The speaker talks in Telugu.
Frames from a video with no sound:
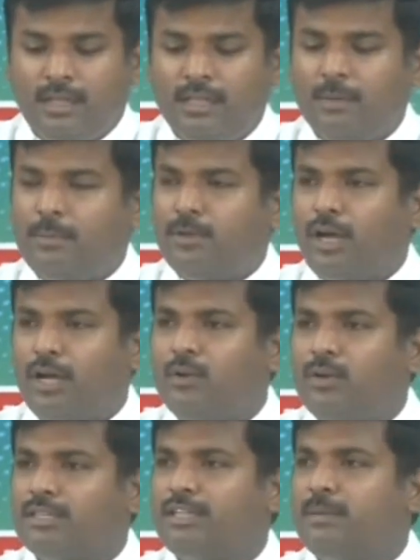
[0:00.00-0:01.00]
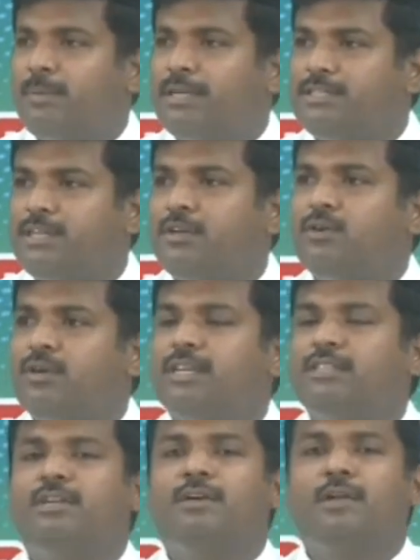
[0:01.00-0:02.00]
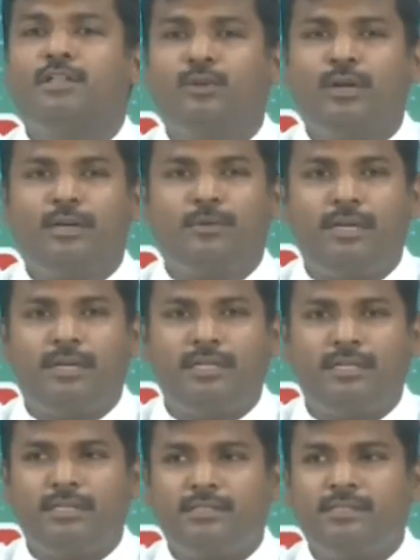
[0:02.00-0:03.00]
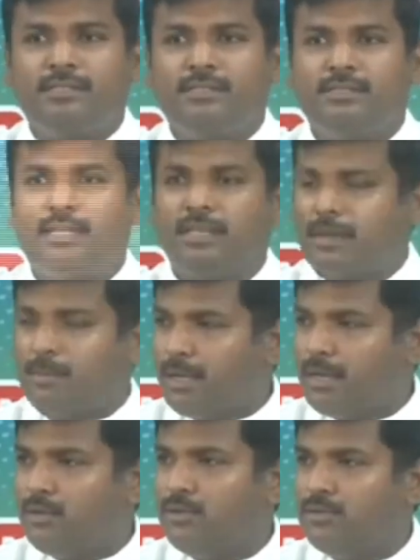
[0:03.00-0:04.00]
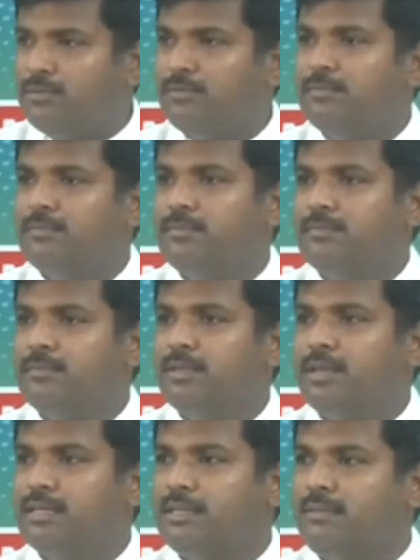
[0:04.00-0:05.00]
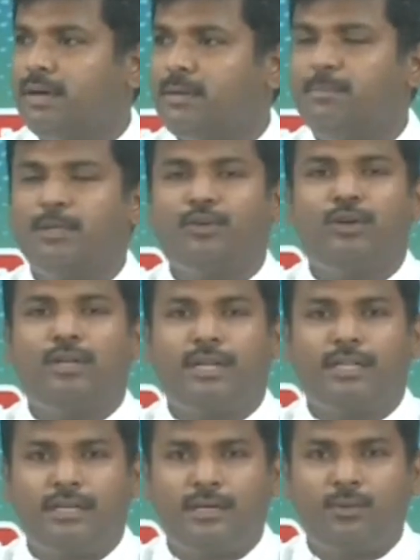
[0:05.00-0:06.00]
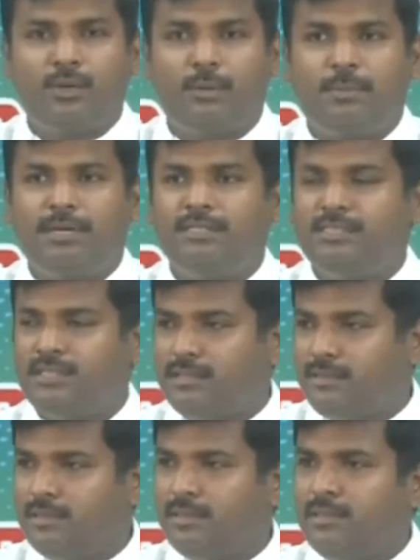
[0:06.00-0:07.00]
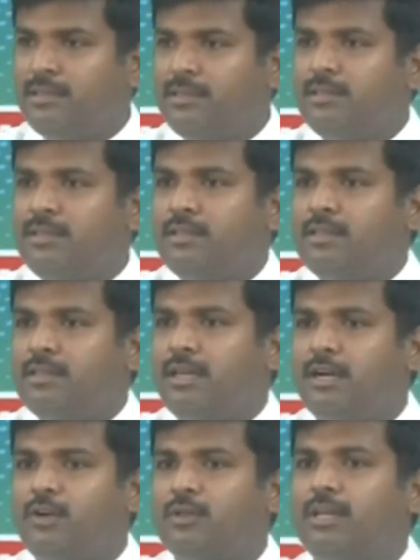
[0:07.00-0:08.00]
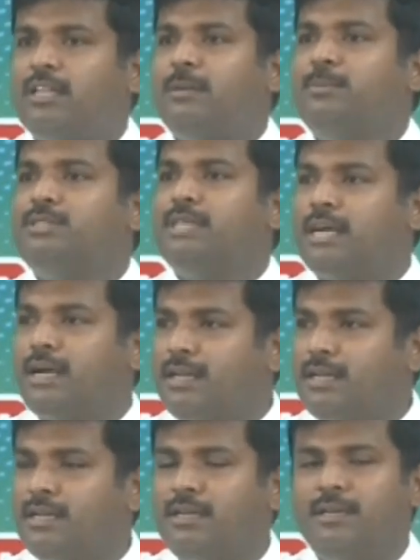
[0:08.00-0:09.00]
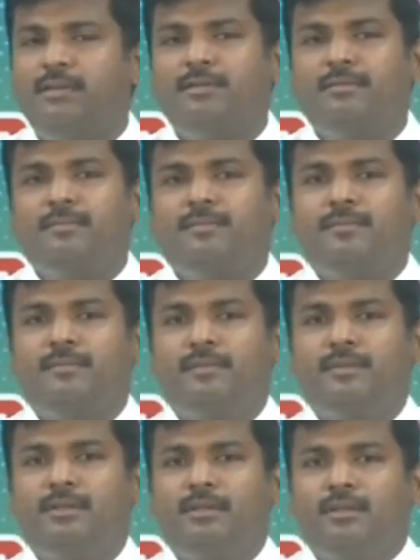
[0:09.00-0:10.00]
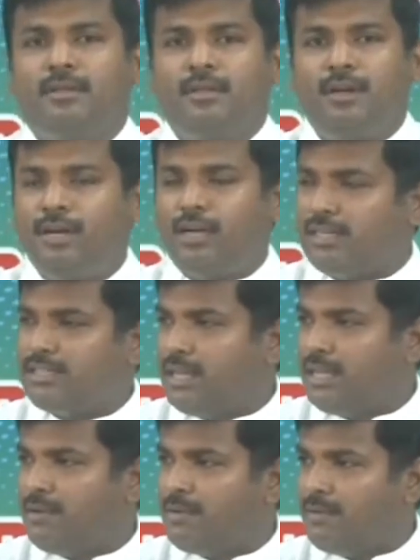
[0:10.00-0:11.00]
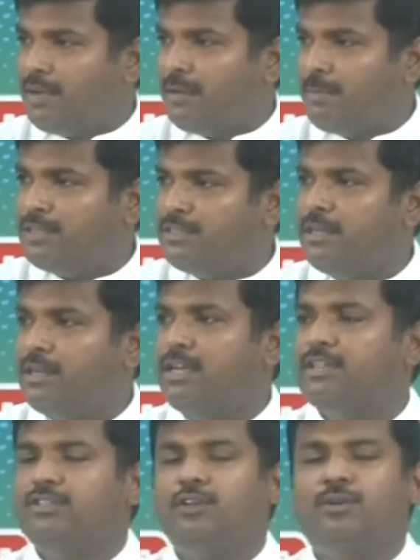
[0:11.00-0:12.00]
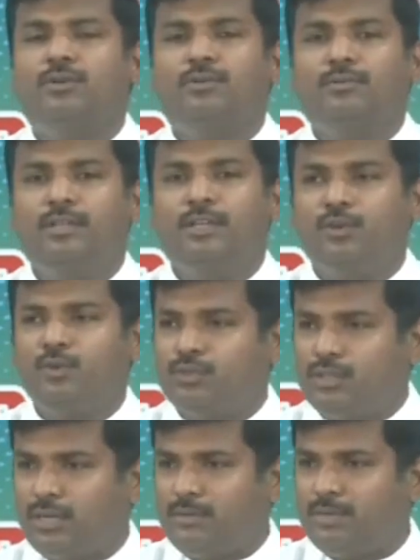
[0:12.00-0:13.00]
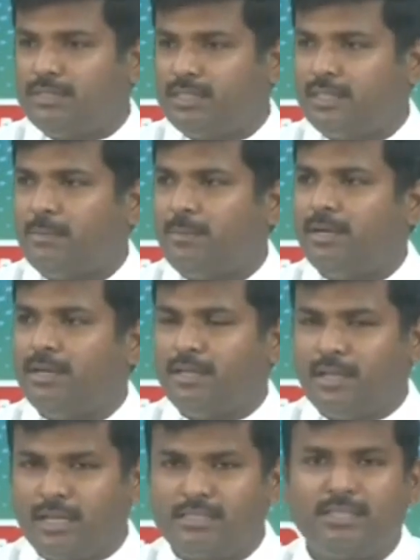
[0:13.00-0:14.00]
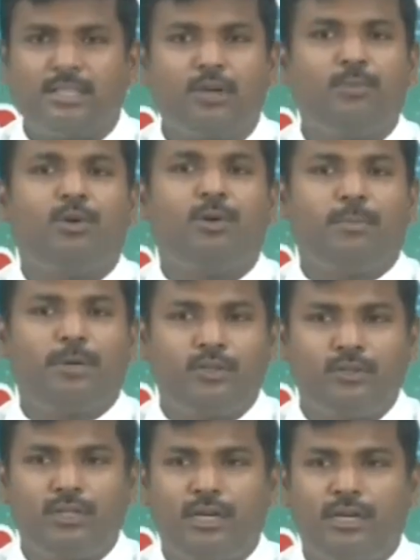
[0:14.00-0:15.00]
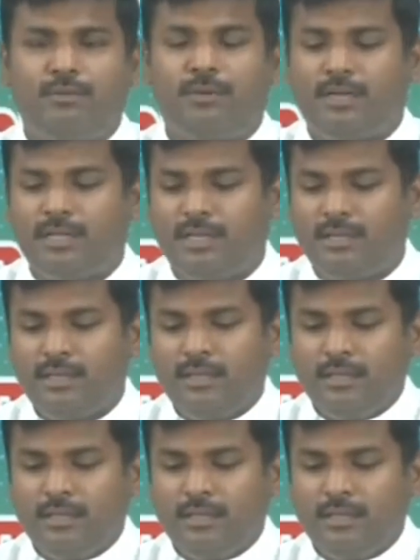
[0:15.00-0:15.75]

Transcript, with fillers: దాదాపు నాలుగు లక్షల పైచీలు కేసులకు వెళ్తున్నటువంటి సందర్భాలు గత వారం పది రోజుల క్రిందట ఉన్నప్పటి నుంచి దాంట్లో దాదాపు సకానికి రెండు లక్షల ఇరవై వేల పైచీల కేసులు ఈరోజు వస్తున్నటువంటి సందర్భానికి కాస్త తగ్గుముఖం పడుతుందన్నటువంటి